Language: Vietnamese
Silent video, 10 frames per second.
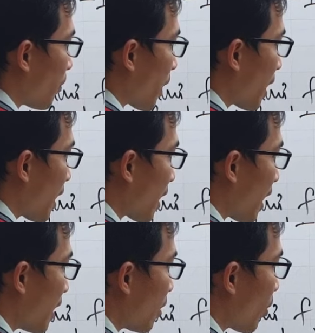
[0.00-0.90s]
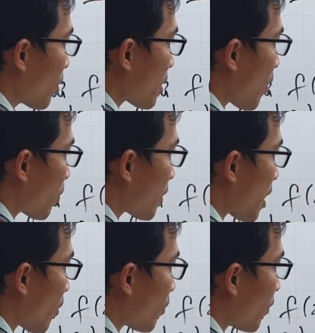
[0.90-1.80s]
mà cái thằng này thì nó song
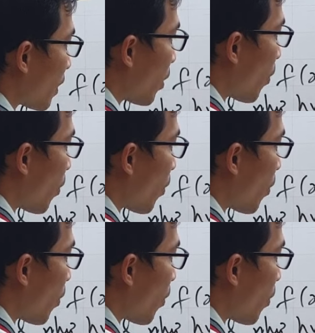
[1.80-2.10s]
song với